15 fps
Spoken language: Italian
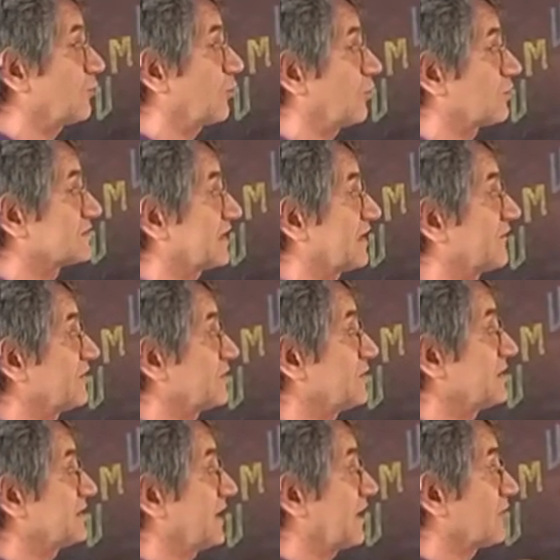eh, del
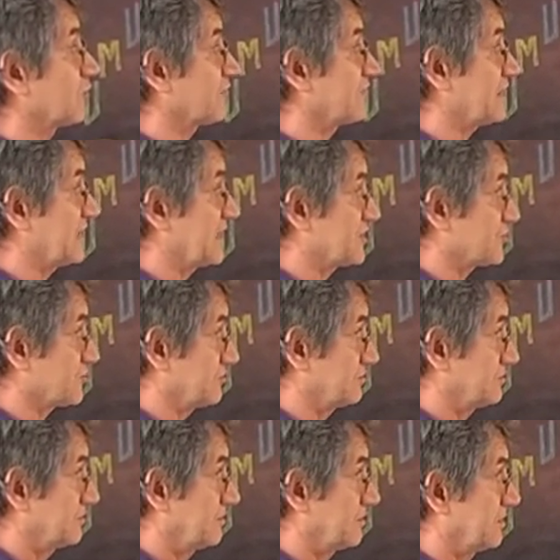Ministero,
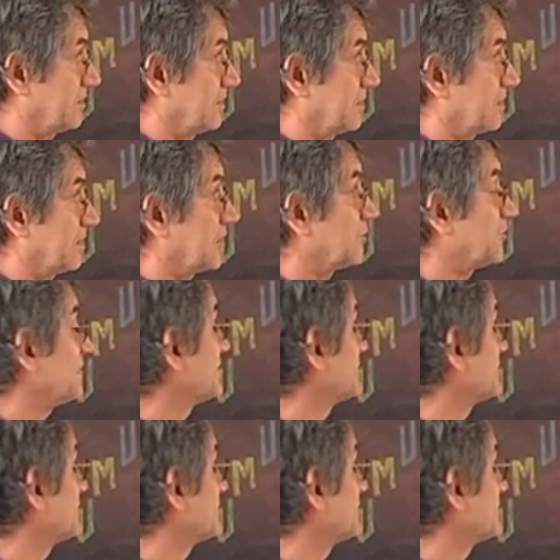eh,